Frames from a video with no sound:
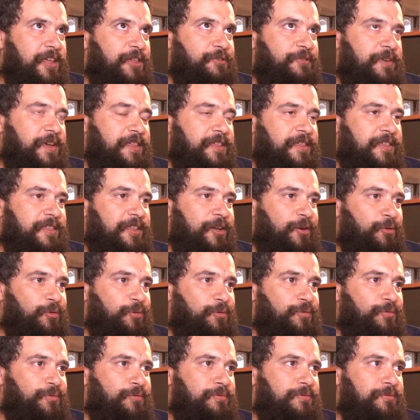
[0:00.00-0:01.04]
às vezes estão,
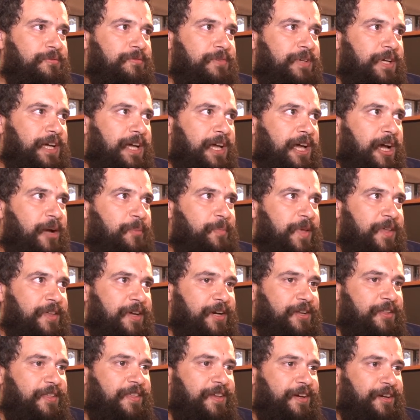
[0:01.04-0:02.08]

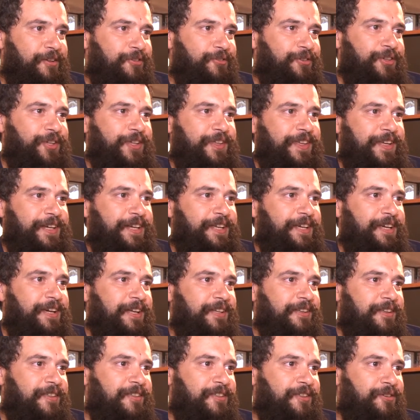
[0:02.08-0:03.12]
apesar de estarem todas ali,
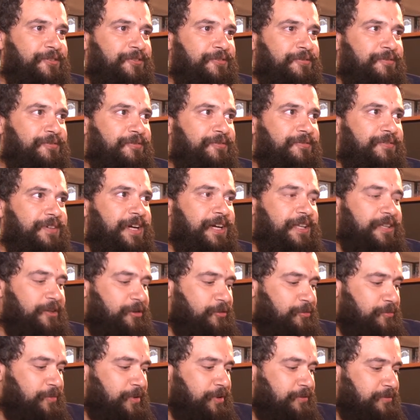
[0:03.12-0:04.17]
elas estão cada
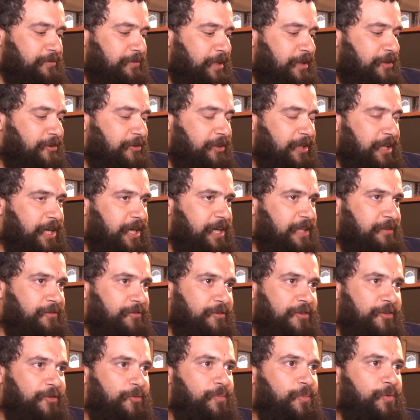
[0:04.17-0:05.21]
uma isolada
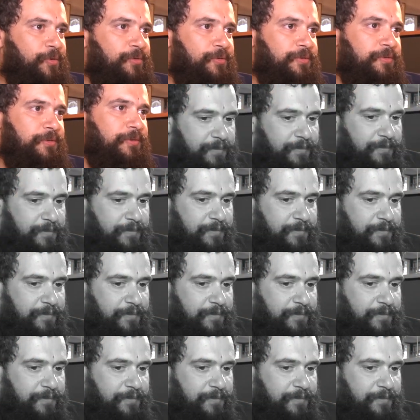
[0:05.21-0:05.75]
no seu mundo.